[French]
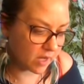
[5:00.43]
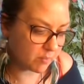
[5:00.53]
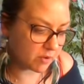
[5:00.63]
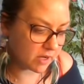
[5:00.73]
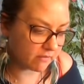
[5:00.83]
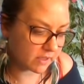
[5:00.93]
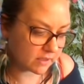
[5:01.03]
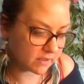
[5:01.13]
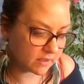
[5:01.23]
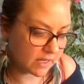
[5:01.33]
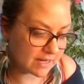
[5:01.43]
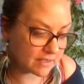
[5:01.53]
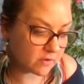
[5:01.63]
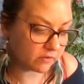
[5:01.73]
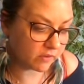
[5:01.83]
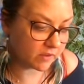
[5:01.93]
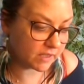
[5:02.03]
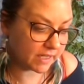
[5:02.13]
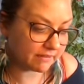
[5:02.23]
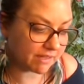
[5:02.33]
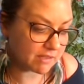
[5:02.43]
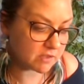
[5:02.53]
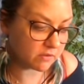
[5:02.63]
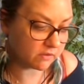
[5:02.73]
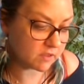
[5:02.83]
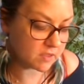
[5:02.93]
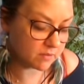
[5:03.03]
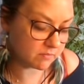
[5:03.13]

en rapport avec la santé, l'état de santé